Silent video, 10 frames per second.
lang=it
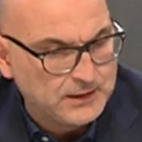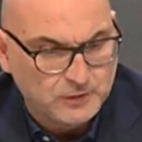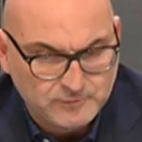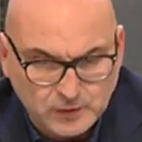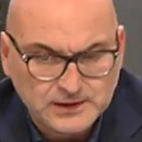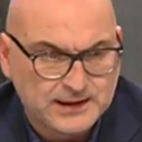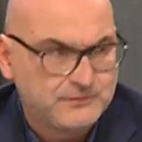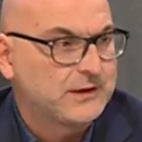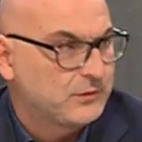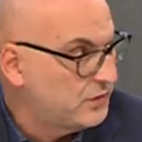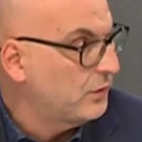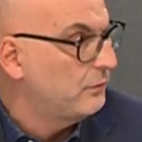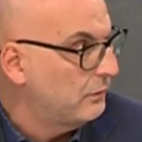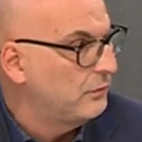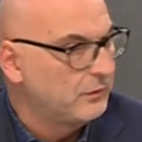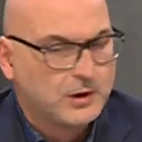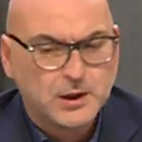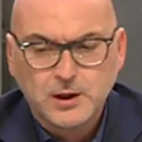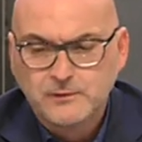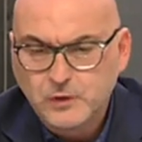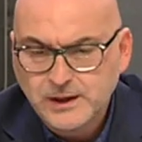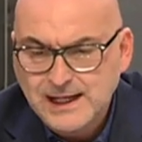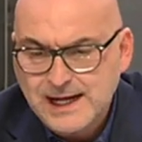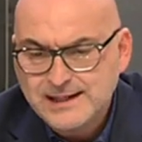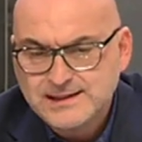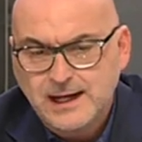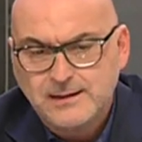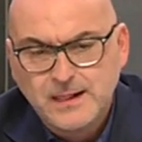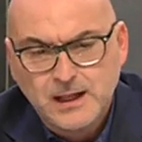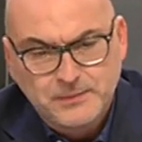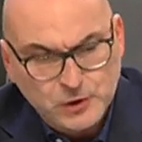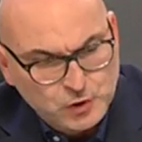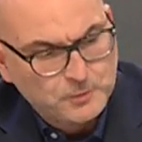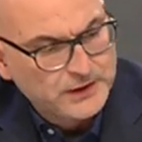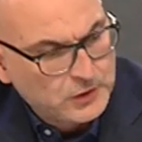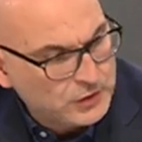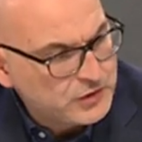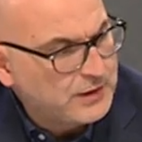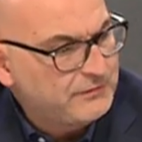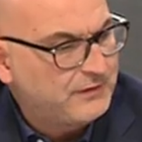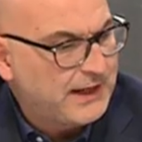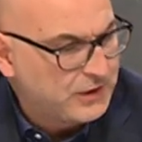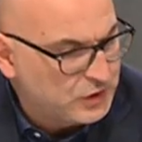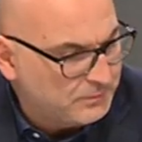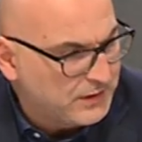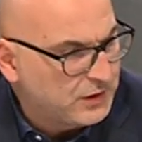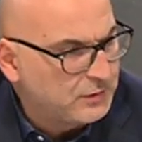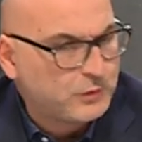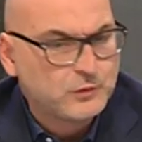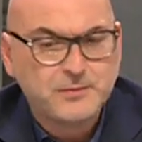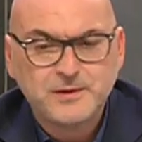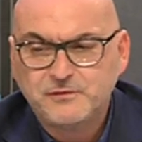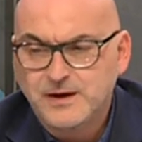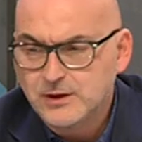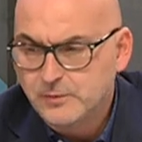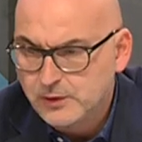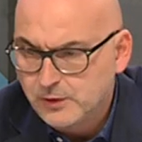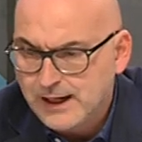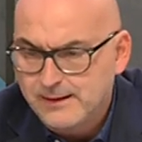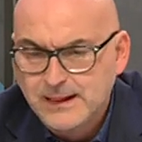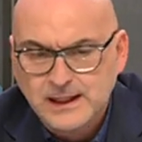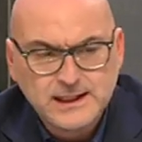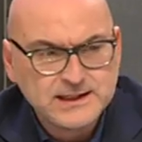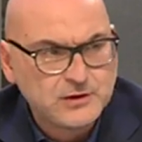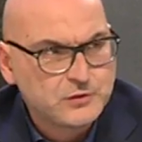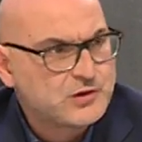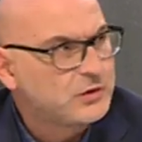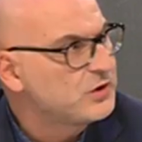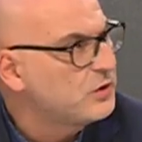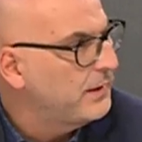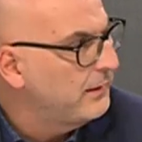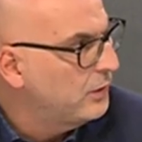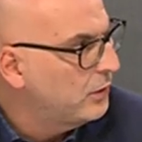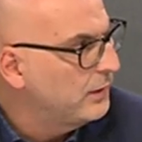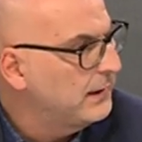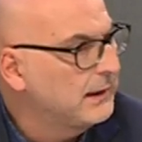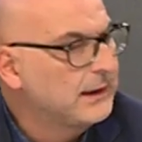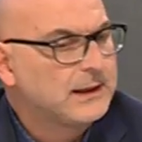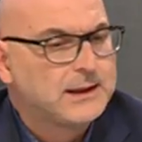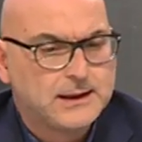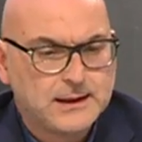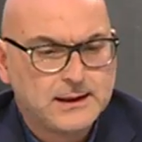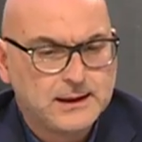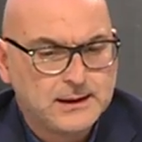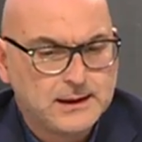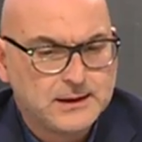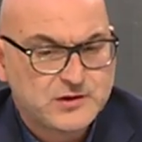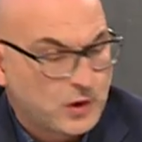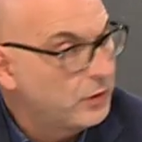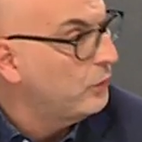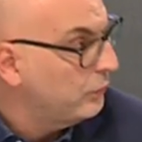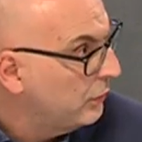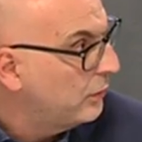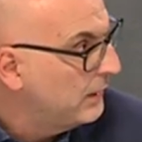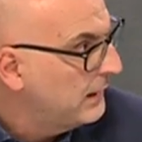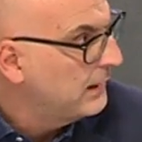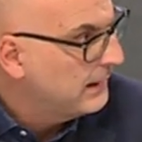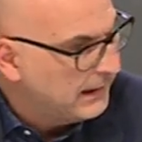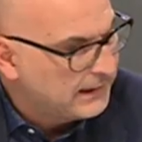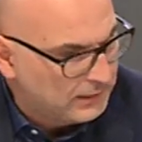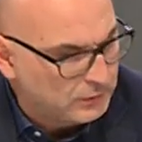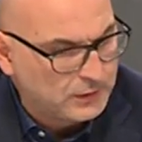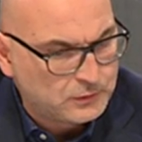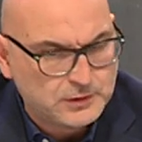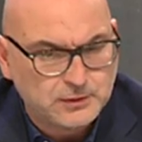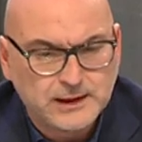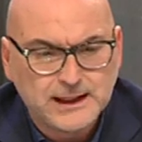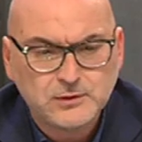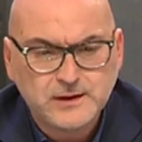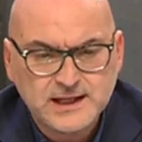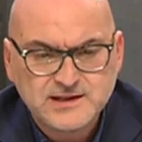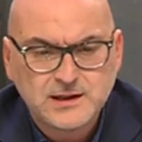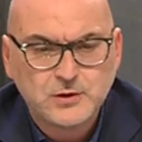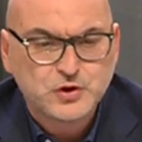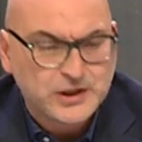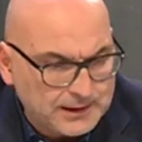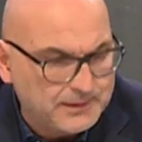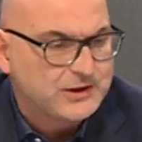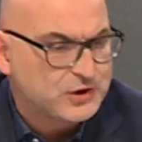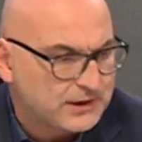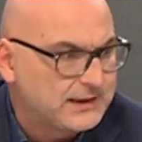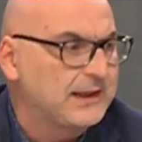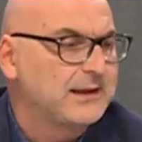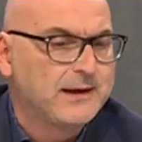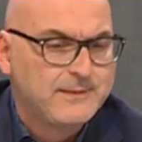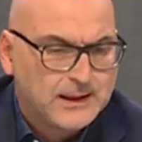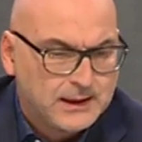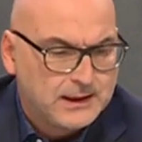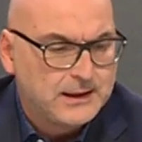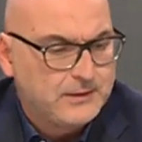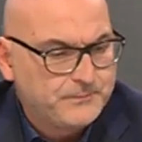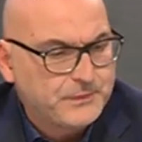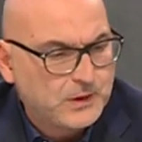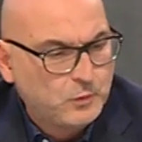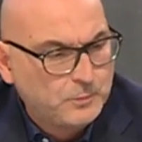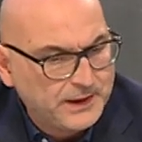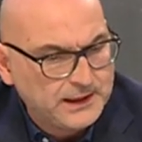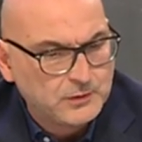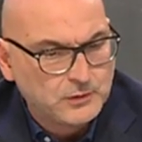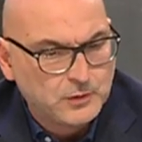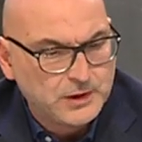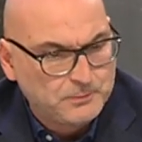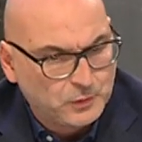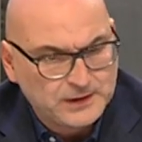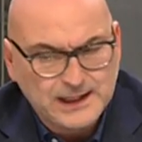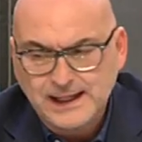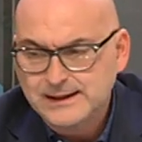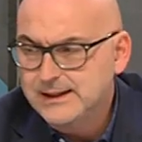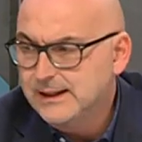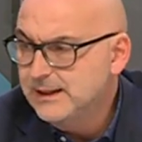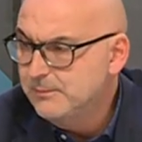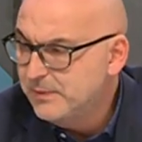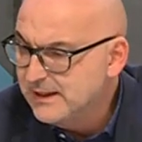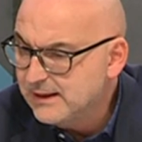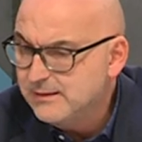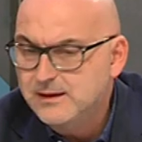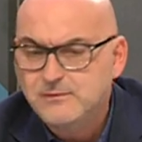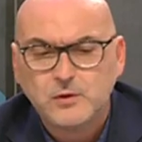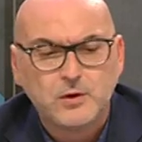coinvolte dal fatto che sono fuori casa, però c'è un percorso da fare, ci impegneremo tutti per farlo, per ora le istituzioni sopra di noi eh, sono con noi sì. e credo che continueranno ad esserlo. Certamente ci attende ehm, un periodo importante, impegnativo,